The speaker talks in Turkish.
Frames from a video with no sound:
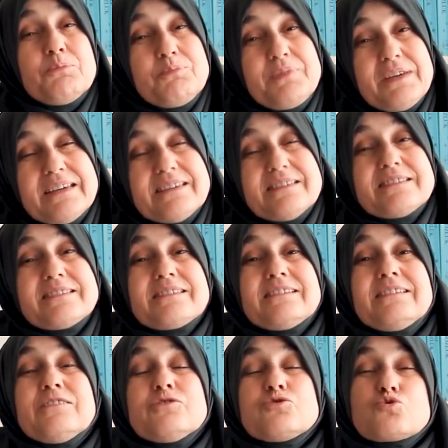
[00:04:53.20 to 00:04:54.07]

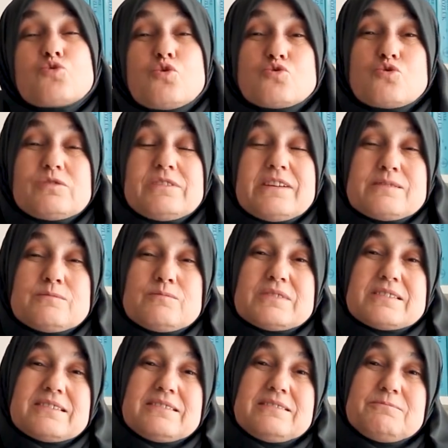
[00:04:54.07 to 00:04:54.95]
Biz
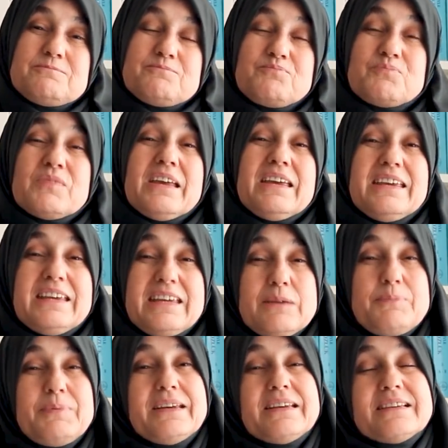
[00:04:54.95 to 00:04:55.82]
çocuklarımızın
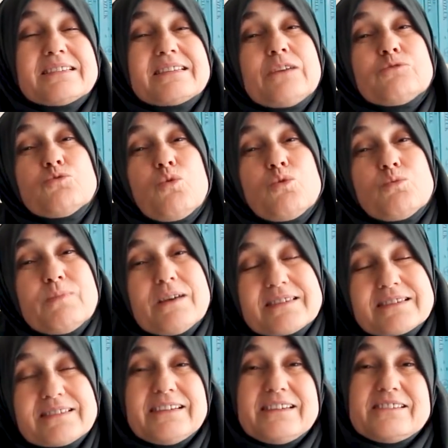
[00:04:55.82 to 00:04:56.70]
iyi bir insan
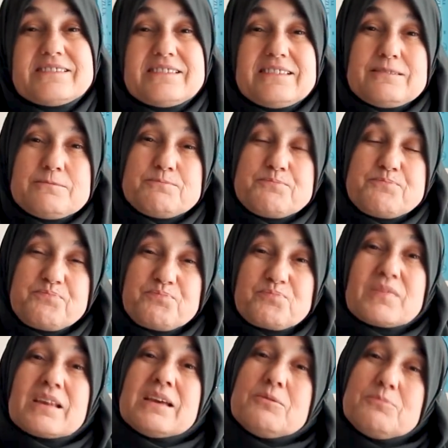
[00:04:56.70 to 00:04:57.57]
olması için
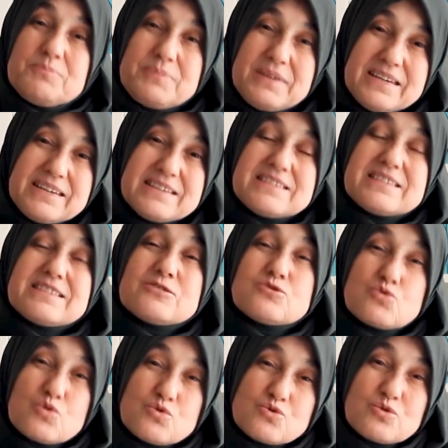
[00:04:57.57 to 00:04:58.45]

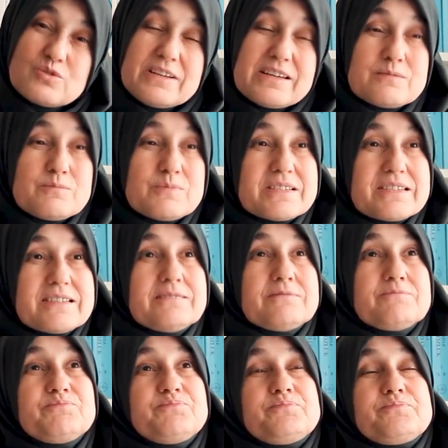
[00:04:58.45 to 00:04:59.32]
biz
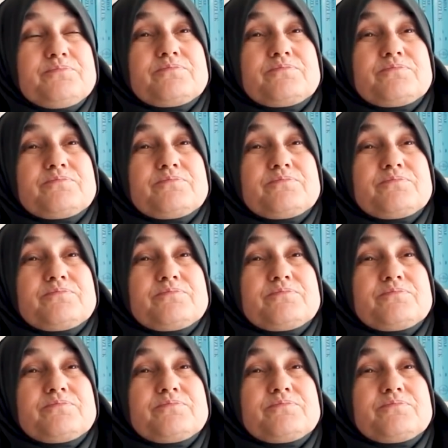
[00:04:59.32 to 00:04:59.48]
çocuklarımızın